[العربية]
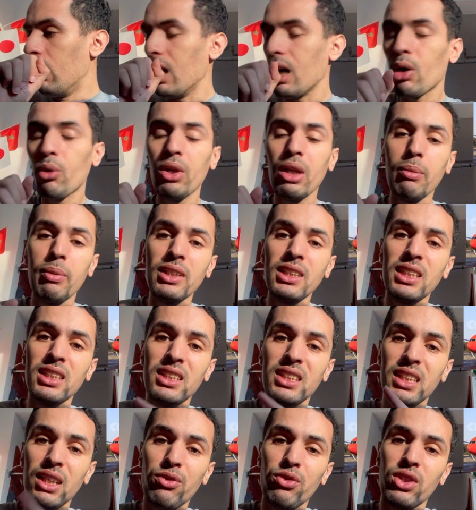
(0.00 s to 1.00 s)
اولا بغيتي
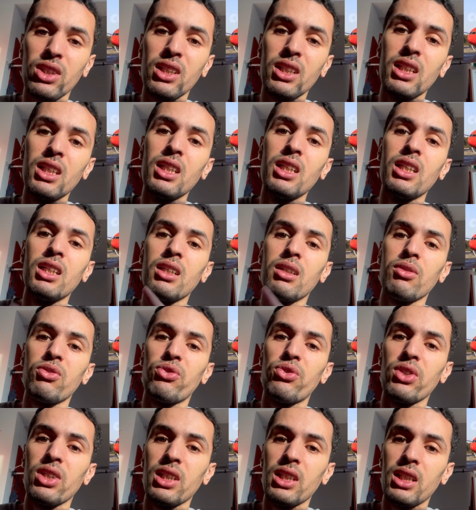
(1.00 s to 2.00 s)
تصيفط
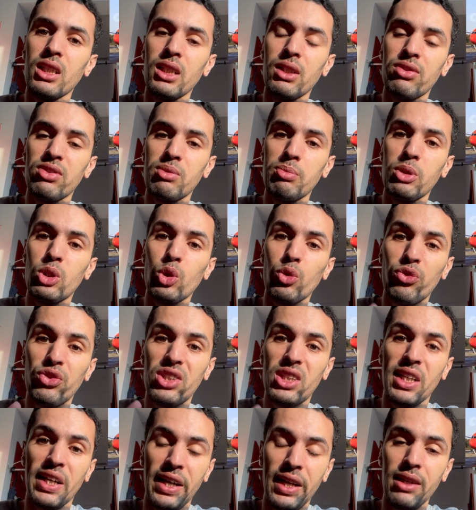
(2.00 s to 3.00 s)
في سميتو في
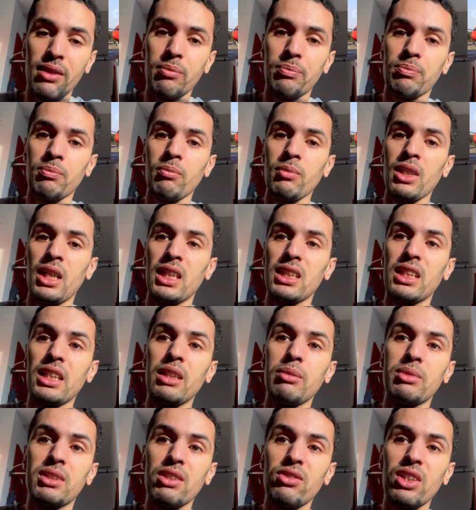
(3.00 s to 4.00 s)
التران حيت
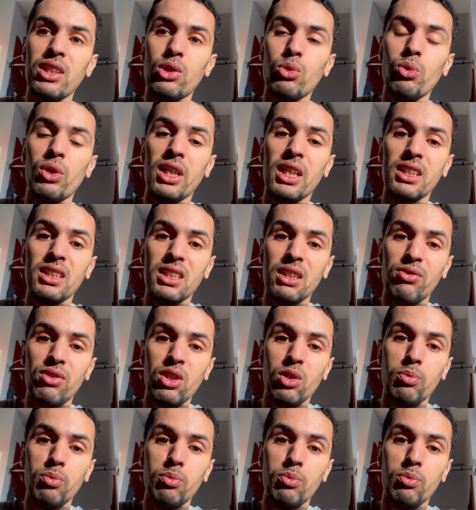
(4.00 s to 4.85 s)
كاينين بزاف ديال الدول كتصيفط لهم